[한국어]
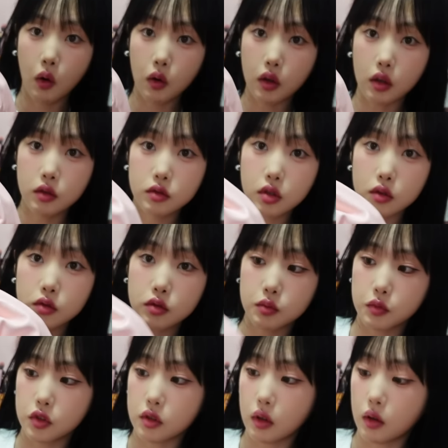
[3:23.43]
어
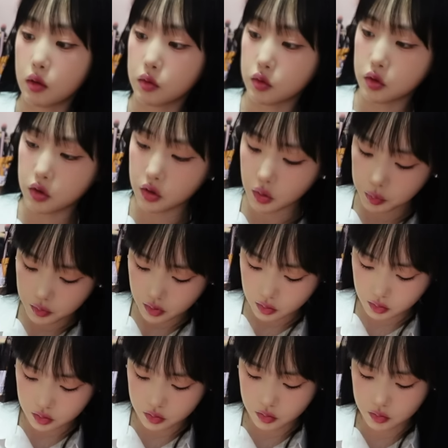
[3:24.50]
괜찮습니다. 귀엽게
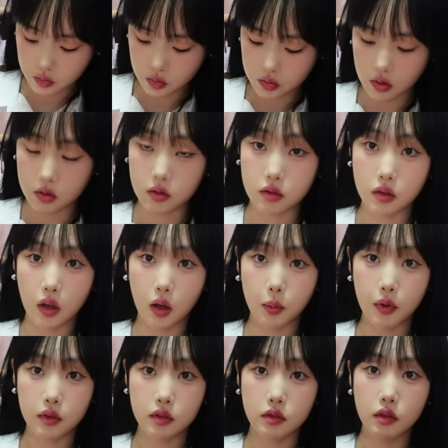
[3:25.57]
이렇게 들고 다니는
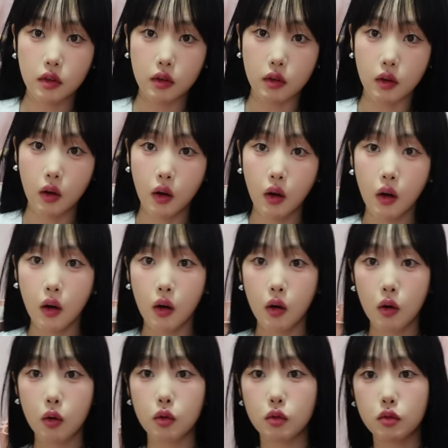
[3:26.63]
가방인데
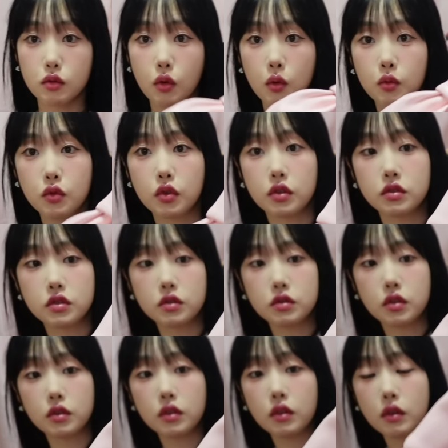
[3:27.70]
어 너무
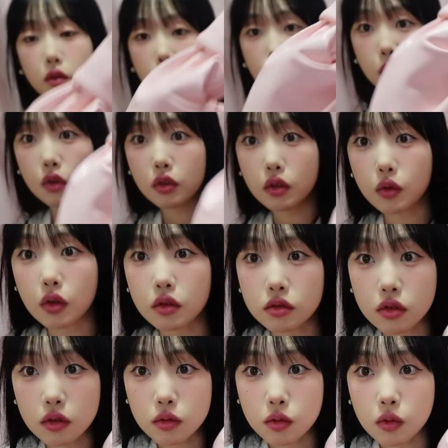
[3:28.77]
괜찮잖아? 왜 이렇게
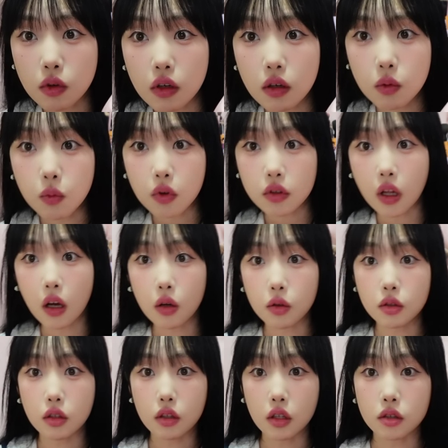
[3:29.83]
괜찮은 거야? 왜 나
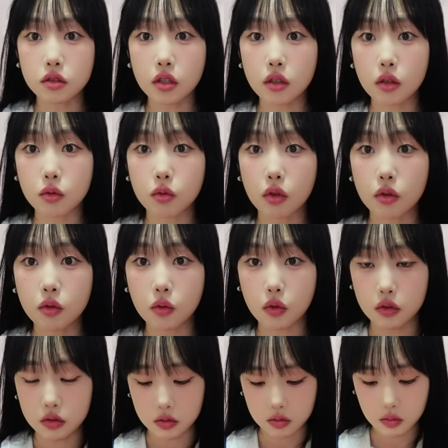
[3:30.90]
이렇게 괜찮아도 되는 거야
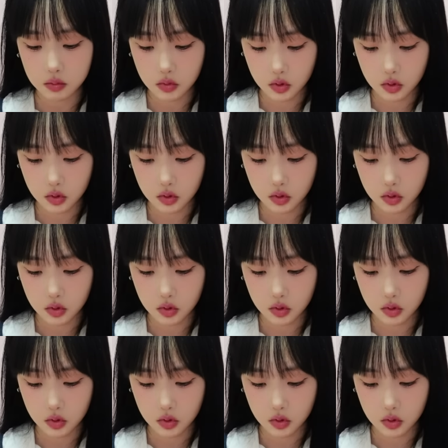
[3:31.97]
지금?